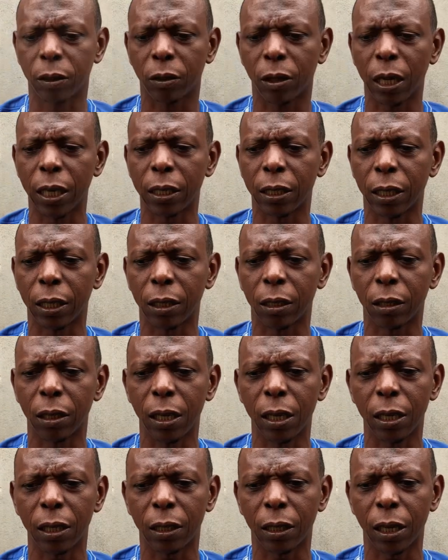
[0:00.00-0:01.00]
Très
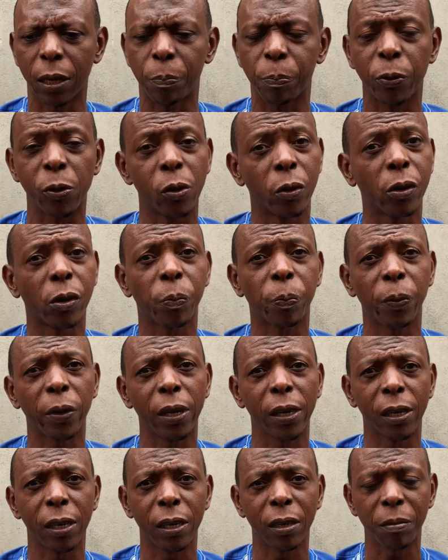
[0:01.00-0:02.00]
inquiet, très préoccupé,
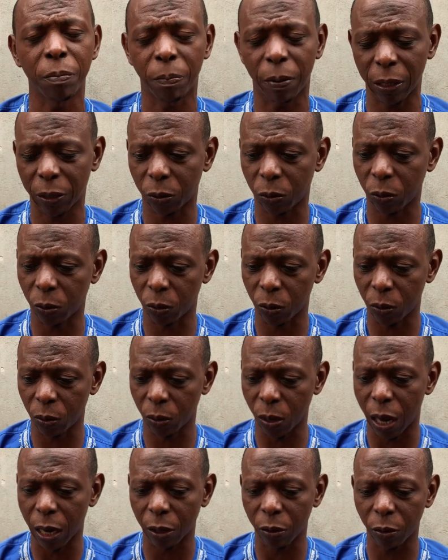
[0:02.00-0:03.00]
hein, parce que,
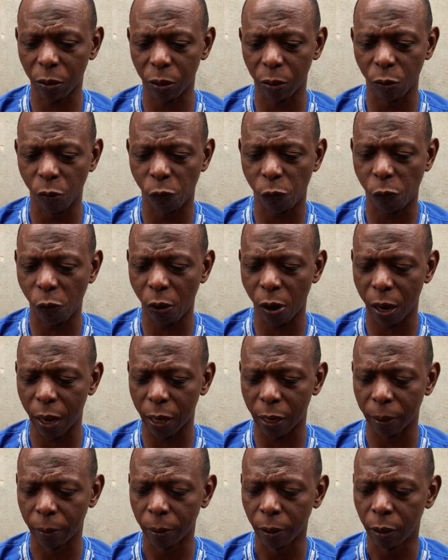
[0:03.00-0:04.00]
encore une
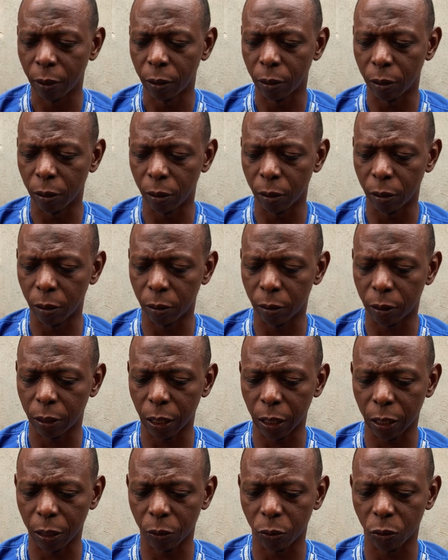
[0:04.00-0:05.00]
fois, euh, ce
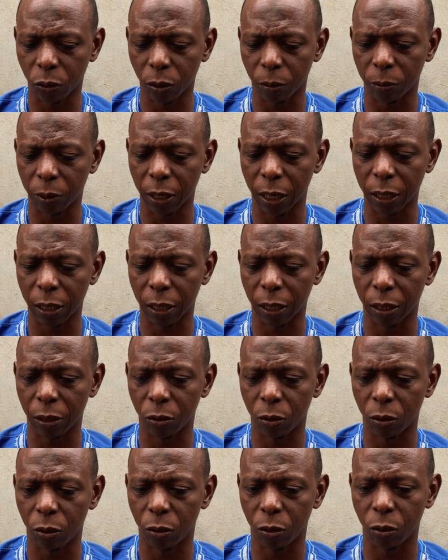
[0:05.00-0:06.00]
que nous sommes en train
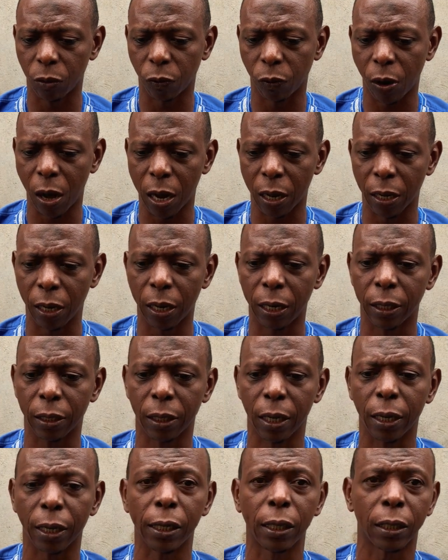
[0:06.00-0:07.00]
de, voir. Les
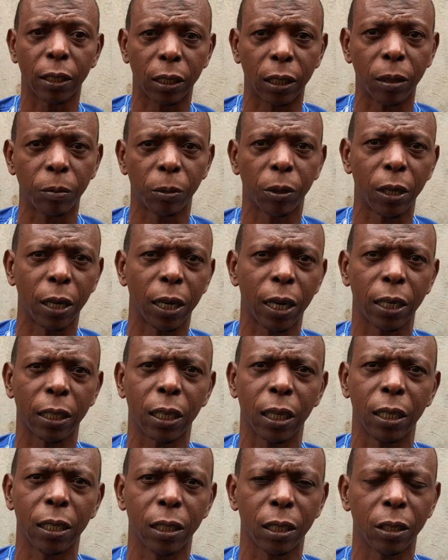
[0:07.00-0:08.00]
uns estiment que la
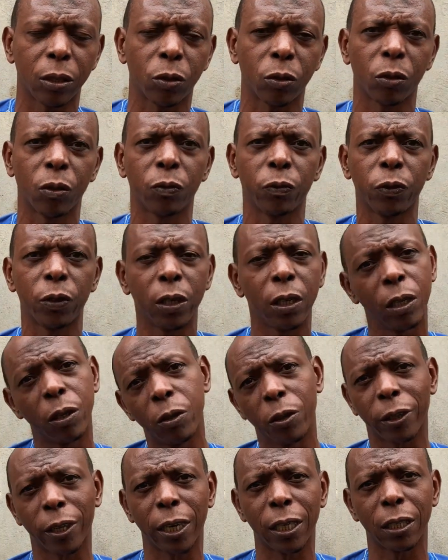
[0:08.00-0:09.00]
transition finit
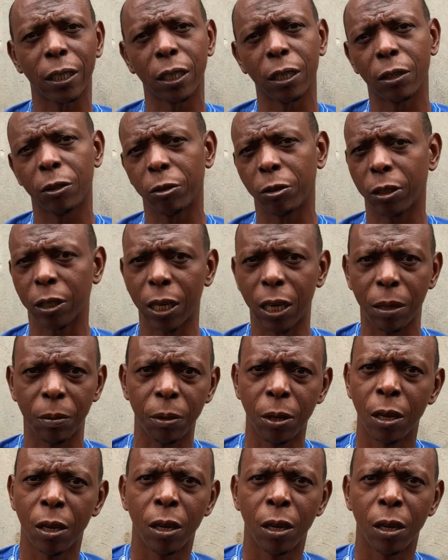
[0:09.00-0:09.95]
le 31 décembre,